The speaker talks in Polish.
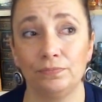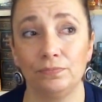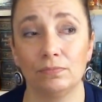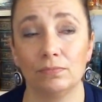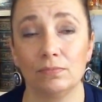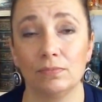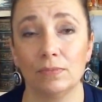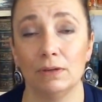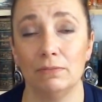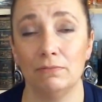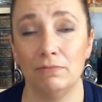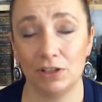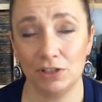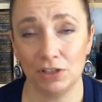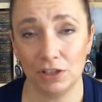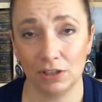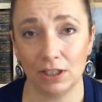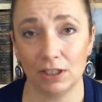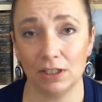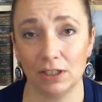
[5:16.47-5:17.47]
Mm,
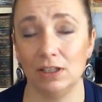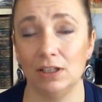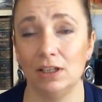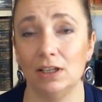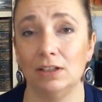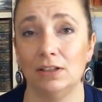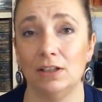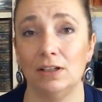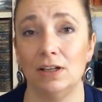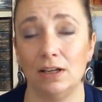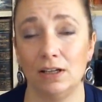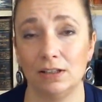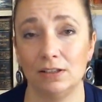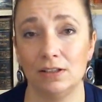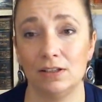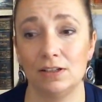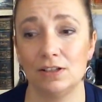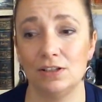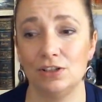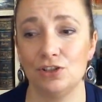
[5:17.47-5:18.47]
właśnie taki ten
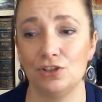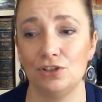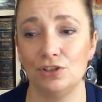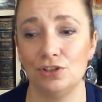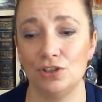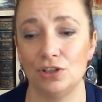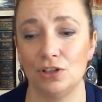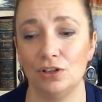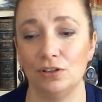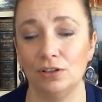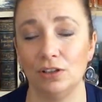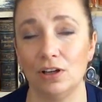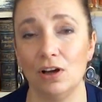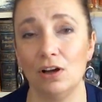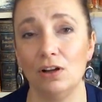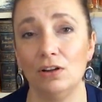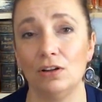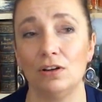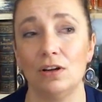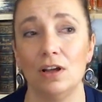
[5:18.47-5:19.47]
charakterystyczny zielony
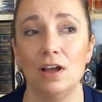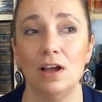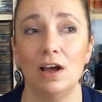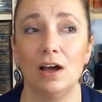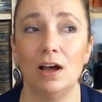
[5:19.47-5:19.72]
kolor.